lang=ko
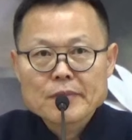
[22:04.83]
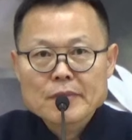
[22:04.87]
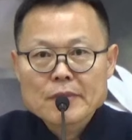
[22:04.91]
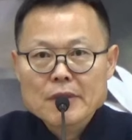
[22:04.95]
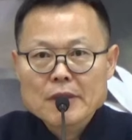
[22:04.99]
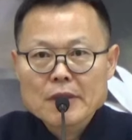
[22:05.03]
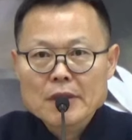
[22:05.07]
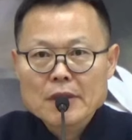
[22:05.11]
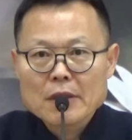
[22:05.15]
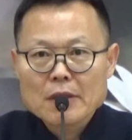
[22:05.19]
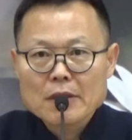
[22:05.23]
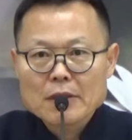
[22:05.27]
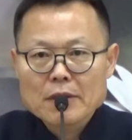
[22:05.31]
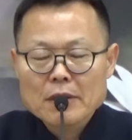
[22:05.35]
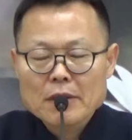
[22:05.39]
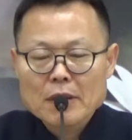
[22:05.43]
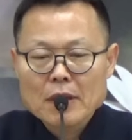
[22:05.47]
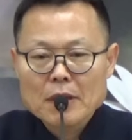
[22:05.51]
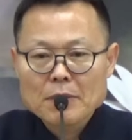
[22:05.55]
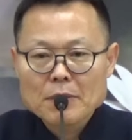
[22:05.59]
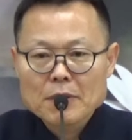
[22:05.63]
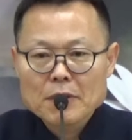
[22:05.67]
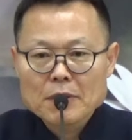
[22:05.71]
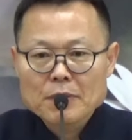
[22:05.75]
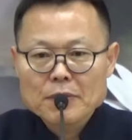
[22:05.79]
그러니까
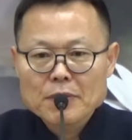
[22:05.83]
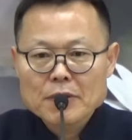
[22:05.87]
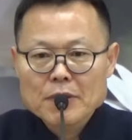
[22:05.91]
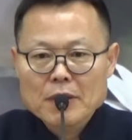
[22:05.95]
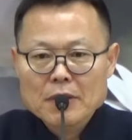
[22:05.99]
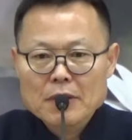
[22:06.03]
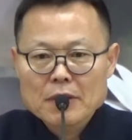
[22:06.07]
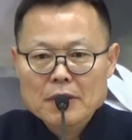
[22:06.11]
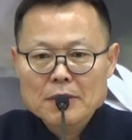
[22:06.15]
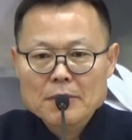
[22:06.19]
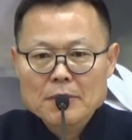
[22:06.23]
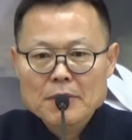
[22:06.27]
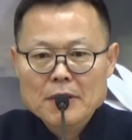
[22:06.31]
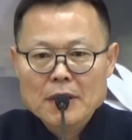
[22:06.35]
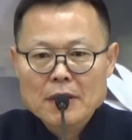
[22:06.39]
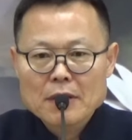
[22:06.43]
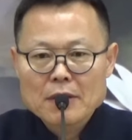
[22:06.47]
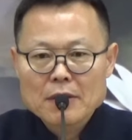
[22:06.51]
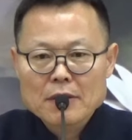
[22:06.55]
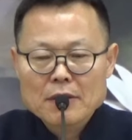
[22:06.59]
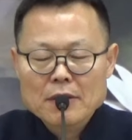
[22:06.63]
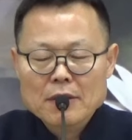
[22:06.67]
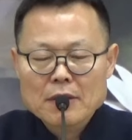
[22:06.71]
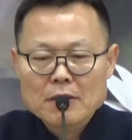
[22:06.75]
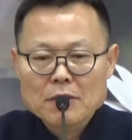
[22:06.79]
석가모니 부처님이나
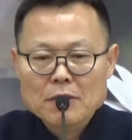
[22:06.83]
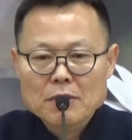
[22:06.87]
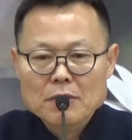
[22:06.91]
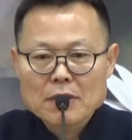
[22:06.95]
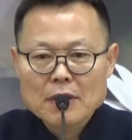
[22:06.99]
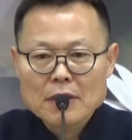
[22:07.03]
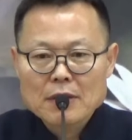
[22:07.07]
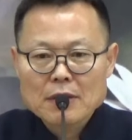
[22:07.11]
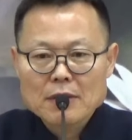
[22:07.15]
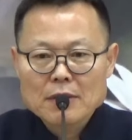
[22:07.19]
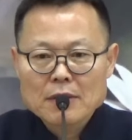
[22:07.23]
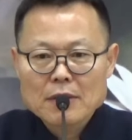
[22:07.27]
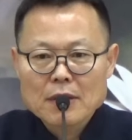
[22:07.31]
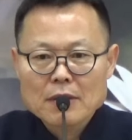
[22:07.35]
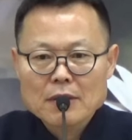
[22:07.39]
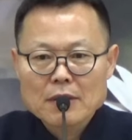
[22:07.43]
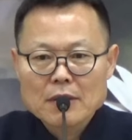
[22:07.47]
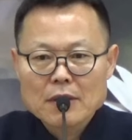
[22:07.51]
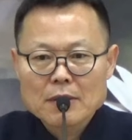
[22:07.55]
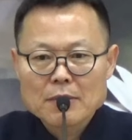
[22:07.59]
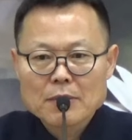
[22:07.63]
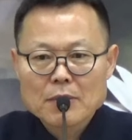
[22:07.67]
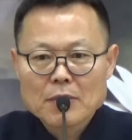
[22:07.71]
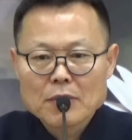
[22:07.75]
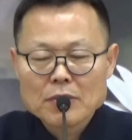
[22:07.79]
역대 조사
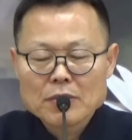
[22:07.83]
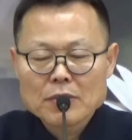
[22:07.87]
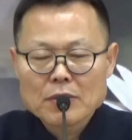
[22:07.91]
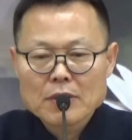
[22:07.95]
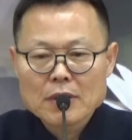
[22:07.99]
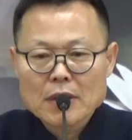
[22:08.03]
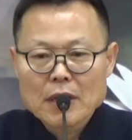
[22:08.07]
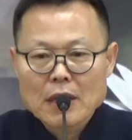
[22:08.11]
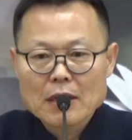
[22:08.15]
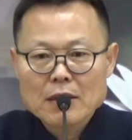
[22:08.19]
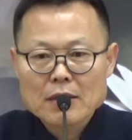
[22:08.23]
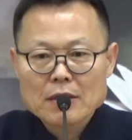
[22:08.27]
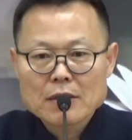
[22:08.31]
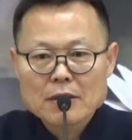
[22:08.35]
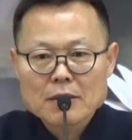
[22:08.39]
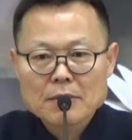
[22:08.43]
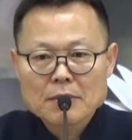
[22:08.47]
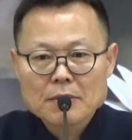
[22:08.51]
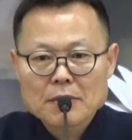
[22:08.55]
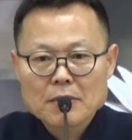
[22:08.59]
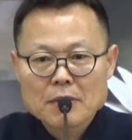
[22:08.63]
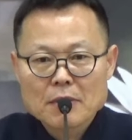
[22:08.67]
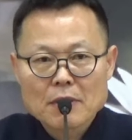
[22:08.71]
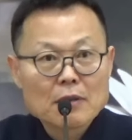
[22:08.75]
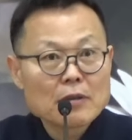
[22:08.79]
선사들의 모든
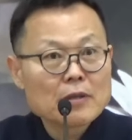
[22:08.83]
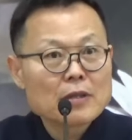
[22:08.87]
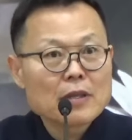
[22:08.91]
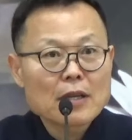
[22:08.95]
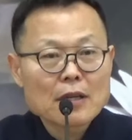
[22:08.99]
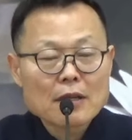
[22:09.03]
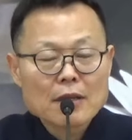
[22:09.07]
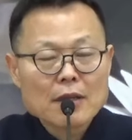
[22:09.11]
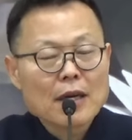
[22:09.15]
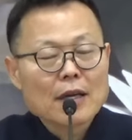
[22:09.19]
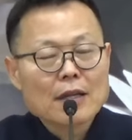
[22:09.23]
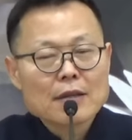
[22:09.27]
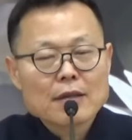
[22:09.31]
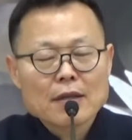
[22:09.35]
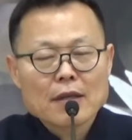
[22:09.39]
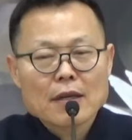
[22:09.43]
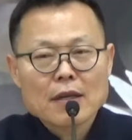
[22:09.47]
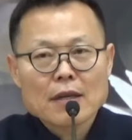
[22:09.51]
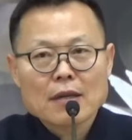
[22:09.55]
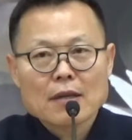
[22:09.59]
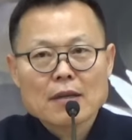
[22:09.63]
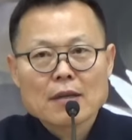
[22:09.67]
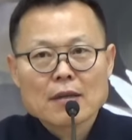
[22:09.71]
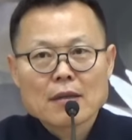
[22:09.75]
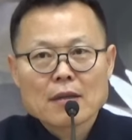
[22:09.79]
가르침은 어디에다
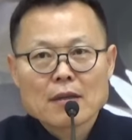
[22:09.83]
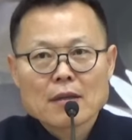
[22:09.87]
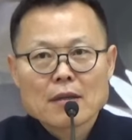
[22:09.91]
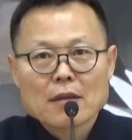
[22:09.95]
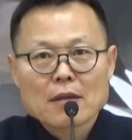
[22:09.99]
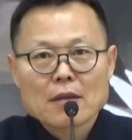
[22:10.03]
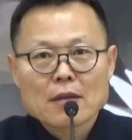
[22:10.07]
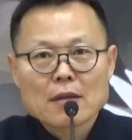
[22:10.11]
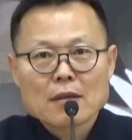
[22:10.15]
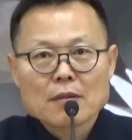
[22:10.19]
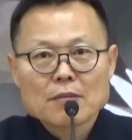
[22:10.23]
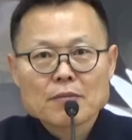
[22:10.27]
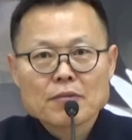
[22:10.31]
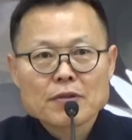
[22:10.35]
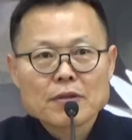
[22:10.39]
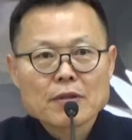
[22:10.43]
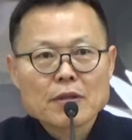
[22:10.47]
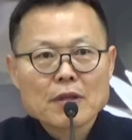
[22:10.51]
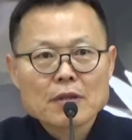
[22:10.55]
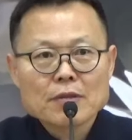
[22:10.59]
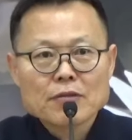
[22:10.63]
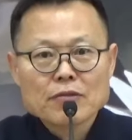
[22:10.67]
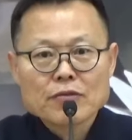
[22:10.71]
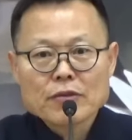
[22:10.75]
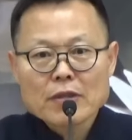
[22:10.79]
한다?
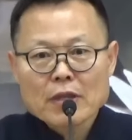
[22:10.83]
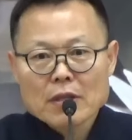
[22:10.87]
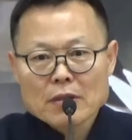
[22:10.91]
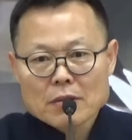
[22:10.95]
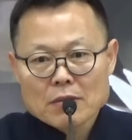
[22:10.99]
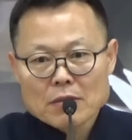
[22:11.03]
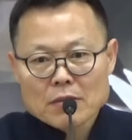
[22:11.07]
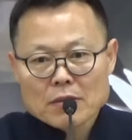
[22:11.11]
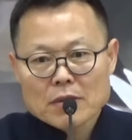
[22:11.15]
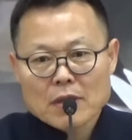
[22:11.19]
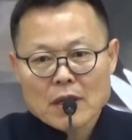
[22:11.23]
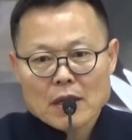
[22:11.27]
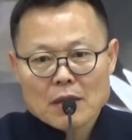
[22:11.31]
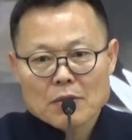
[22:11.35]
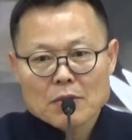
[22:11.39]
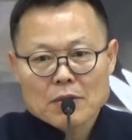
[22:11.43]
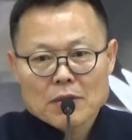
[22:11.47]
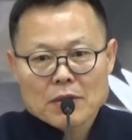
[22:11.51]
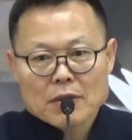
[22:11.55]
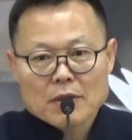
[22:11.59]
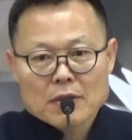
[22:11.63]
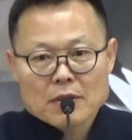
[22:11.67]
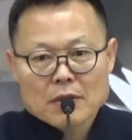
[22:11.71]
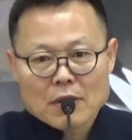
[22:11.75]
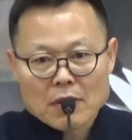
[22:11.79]
부처가 중생 노릇하고
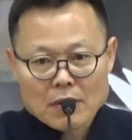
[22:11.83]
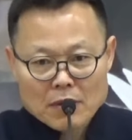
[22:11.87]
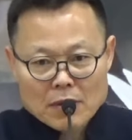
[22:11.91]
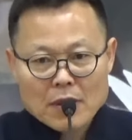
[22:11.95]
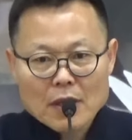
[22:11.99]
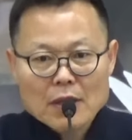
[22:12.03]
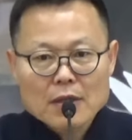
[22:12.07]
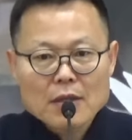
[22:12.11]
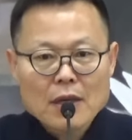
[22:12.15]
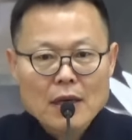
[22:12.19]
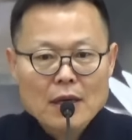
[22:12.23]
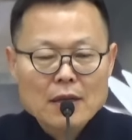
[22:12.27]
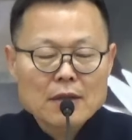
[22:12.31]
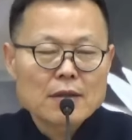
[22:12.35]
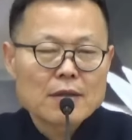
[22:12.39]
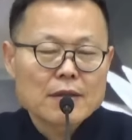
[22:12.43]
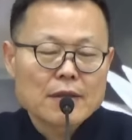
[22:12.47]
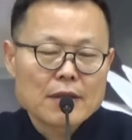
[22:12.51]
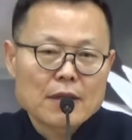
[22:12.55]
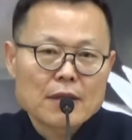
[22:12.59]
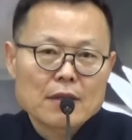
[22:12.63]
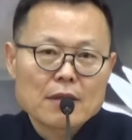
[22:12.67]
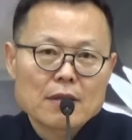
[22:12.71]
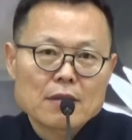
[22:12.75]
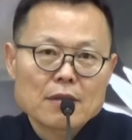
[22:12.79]
있는 거기에다 한
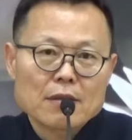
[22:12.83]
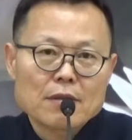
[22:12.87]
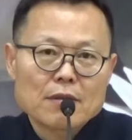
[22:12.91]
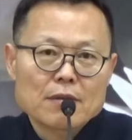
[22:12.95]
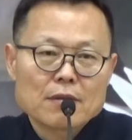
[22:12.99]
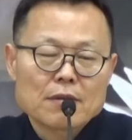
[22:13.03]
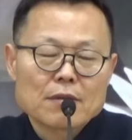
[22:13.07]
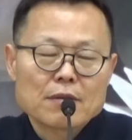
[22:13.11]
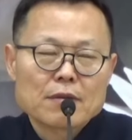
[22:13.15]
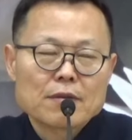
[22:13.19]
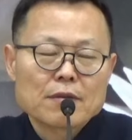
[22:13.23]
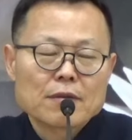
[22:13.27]
거예요.